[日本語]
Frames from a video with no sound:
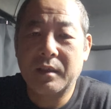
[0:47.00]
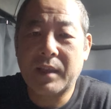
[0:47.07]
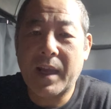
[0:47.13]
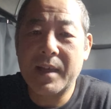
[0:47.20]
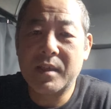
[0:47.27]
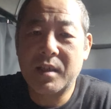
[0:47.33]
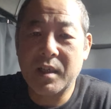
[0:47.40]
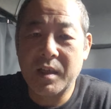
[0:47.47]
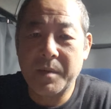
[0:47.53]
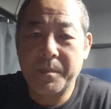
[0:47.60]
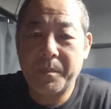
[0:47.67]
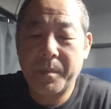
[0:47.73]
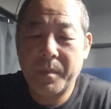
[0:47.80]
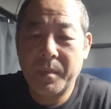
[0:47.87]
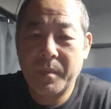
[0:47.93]
第一に
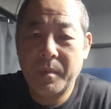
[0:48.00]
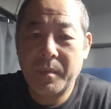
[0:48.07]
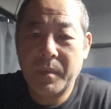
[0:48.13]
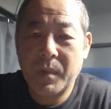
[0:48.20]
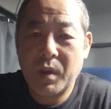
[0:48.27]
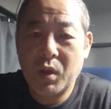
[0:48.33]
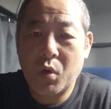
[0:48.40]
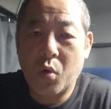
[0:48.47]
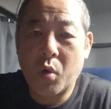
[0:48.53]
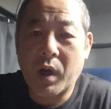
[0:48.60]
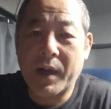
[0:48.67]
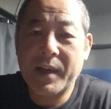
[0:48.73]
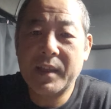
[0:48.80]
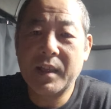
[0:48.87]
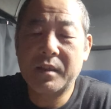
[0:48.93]
お
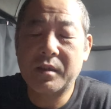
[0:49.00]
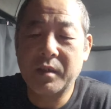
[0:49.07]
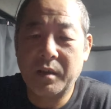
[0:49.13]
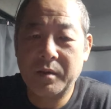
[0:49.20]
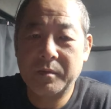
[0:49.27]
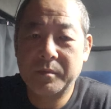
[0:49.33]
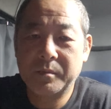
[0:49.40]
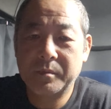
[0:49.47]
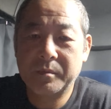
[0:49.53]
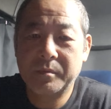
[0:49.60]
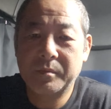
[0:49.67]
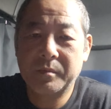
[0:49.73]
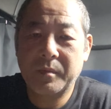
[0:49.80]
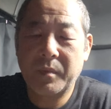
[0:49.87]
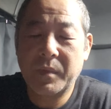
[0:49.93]
金ですよ。
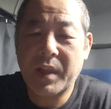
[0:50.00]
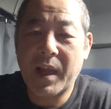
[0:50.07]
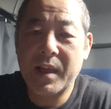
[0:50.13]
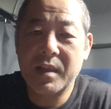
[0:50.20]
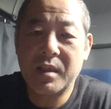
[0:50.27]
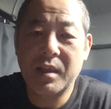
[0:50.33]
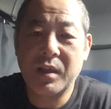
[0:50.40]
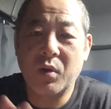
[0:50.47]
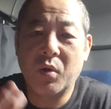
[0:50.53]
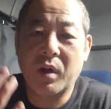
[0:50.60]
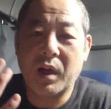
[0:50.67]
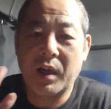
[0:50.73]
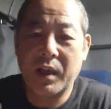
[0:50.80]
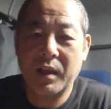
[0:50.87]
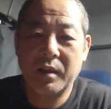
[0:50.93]
第一にお
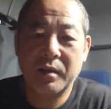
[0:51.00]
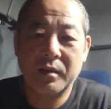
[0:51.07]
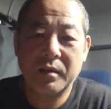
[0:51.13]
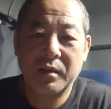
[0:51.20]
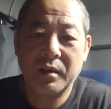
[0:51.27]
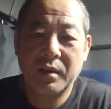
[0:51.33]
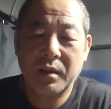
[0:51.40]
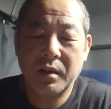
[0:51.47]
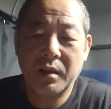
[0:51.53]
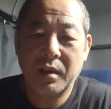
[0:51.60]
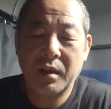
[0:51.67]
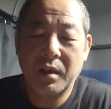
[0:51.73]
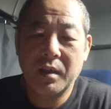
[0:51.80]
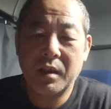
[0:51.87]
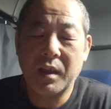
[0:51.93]
金。
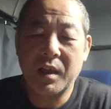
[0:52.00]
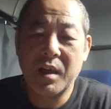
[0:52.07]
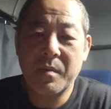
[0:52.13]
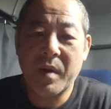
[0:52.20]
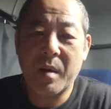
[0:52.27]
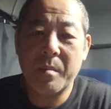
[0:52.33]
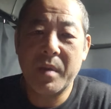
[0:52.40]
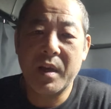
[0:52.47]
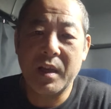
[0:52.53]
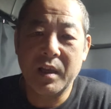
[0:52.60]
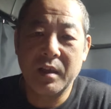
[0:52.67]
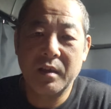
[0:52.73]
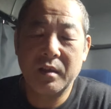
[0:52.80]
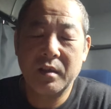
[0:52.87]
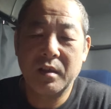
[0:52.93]
で、二番目
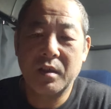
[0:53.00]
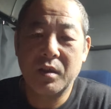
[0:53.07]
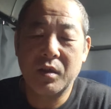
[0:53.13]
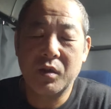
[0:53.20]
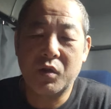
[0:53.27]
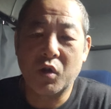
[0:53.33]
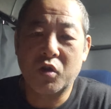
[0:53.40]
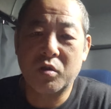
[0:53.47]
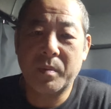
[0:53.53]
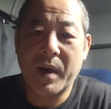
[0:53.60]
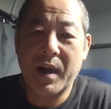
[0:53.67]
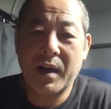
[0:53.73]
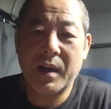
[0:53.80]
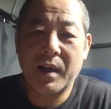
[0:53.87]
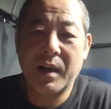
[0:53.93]
に職
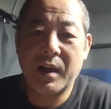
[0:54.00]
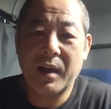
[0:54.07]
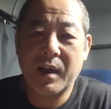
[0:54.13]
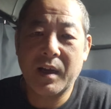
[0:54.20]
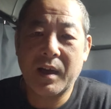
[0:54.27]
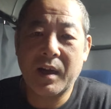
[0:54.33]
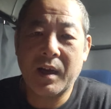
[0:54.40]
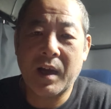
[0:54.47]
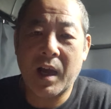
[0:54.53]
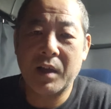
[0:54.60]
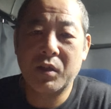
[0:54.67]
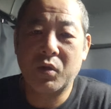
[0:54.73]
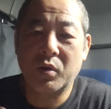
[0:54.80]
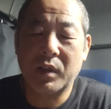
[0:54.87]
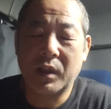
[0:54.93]
場
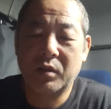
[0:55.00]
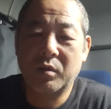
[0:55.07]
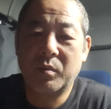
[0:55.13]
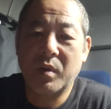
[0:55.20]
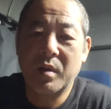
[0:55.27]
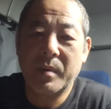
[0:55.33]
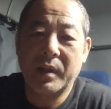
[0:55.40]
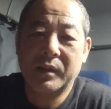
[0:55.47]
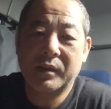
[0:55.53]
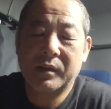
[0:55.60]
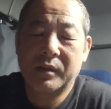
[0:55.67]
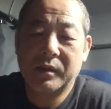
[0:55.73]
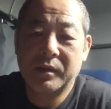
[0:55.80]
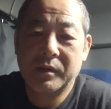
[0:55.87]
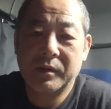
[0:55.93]
環境だと思います。